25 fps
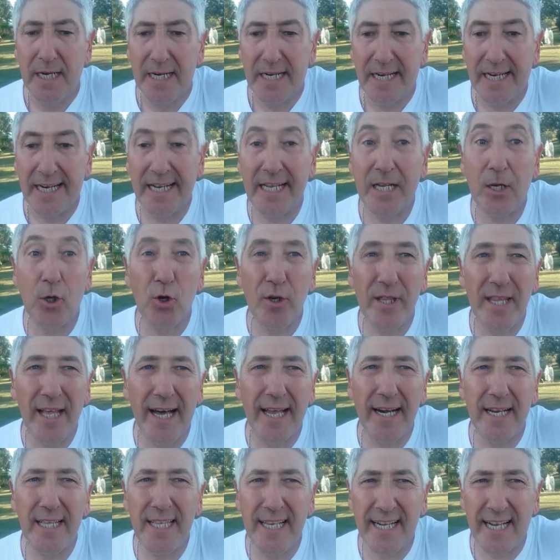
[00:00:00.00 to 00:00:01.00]

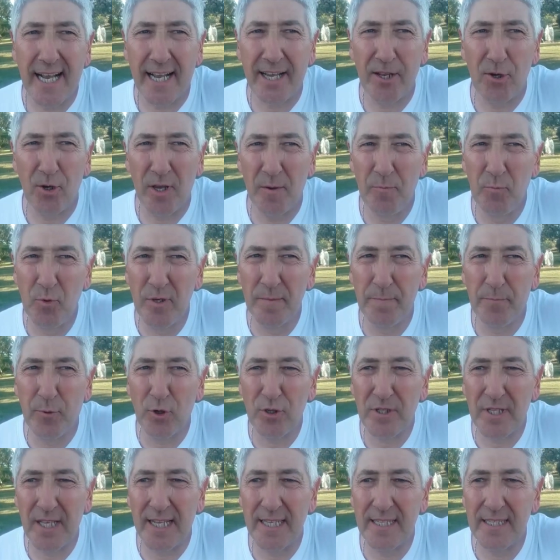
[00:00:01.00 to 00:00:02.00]
Recordar, y acá creo que es muy
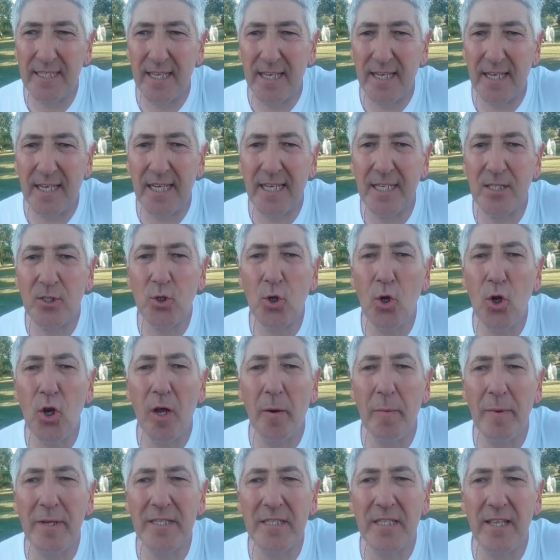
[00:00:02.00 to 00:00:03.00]
importante, que
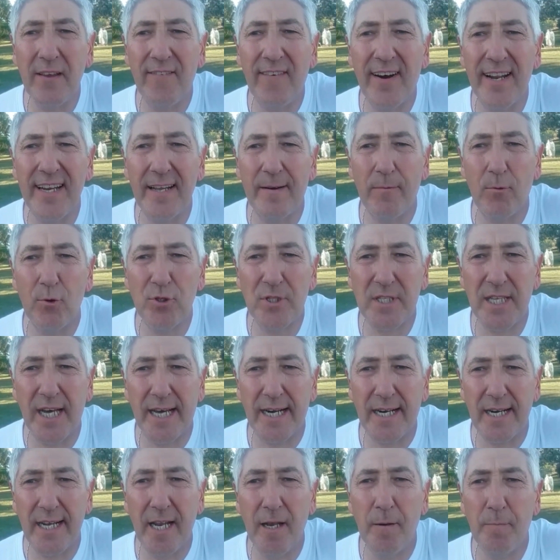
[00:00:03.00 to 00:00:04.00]
solamente van a
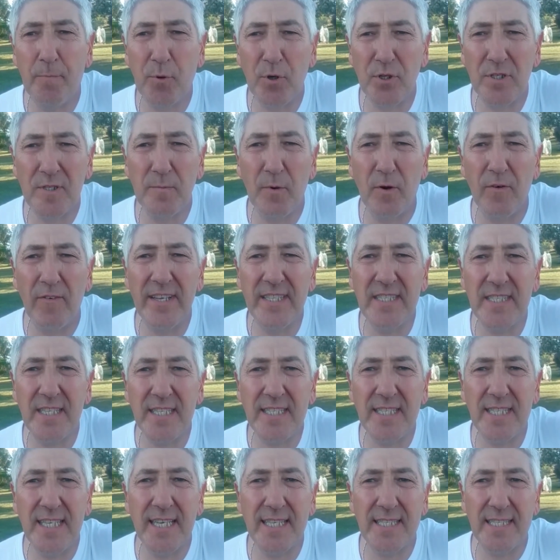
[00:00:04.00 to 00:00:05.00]
votar el próximo
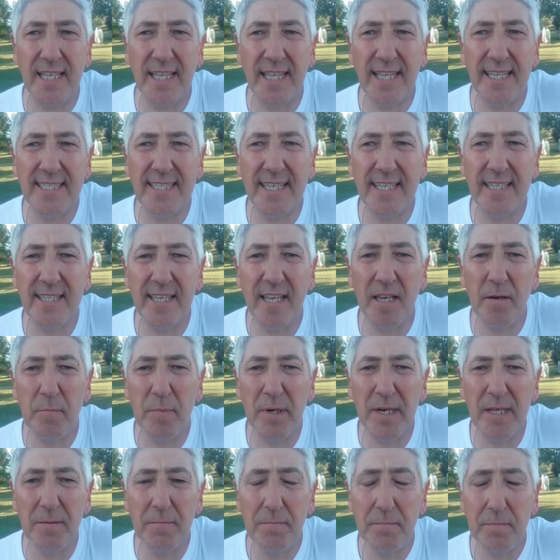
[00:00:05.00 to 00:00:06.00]
27 de
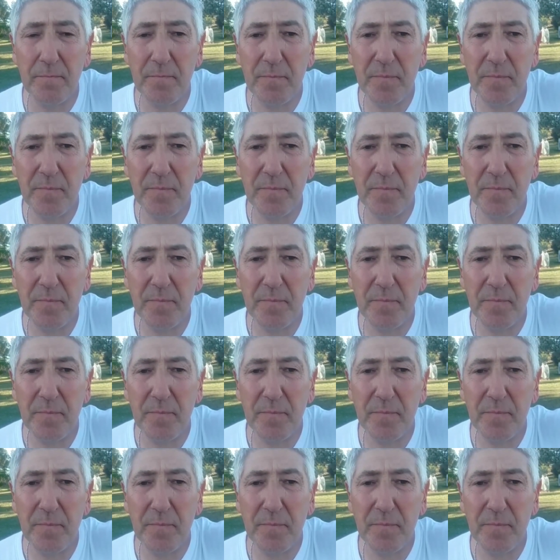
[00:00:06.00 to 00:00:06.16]
septiembre